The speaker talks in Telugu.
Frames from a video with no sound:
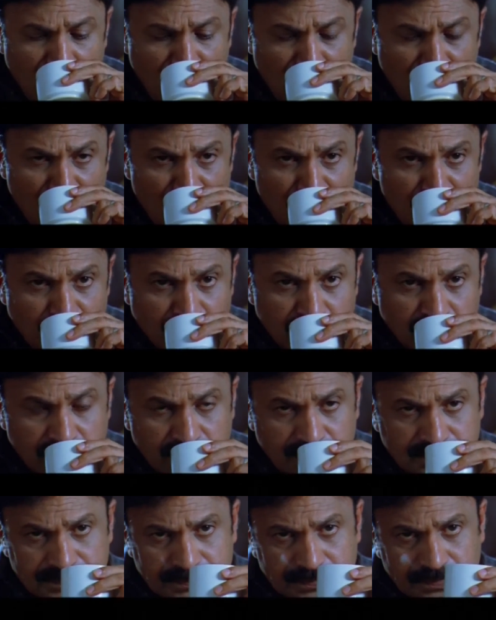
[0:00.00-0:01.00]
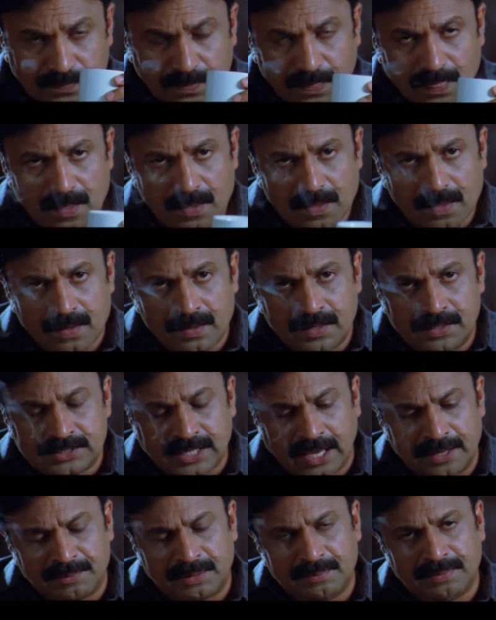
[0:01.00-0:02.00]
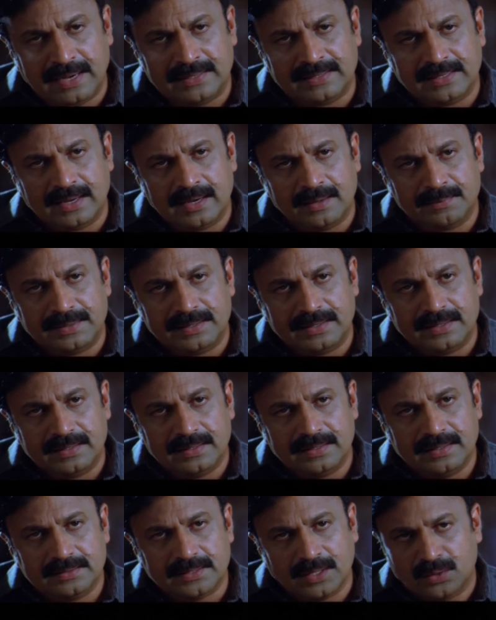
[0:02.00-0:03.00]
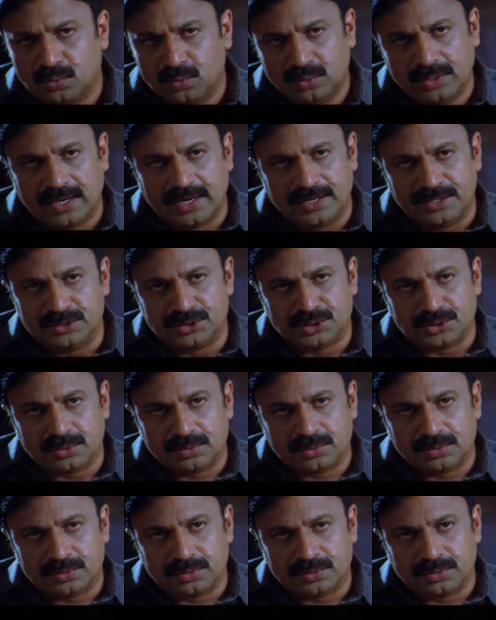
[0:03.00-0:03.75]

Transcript: రీసెంట్ డెవలప్మెంట్ ఈ సైమన్ రాజేష్ గురించి నువ్వు ఎంక్వైరీ